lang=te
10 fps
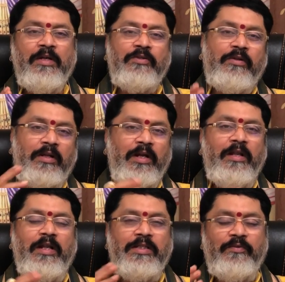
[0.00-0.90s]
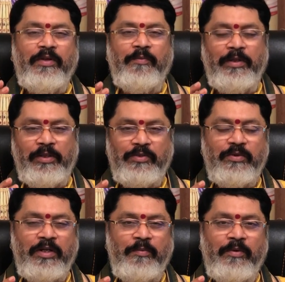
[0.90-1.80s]
సో కర్కాటక రాశి వారికి మనం
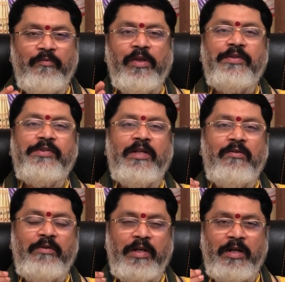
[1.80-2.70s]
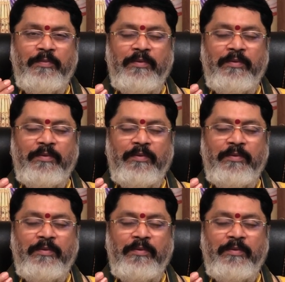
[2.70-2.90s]
తీసుకునేటప్పుడు వ్యయ స్థానంలో గ్రహణ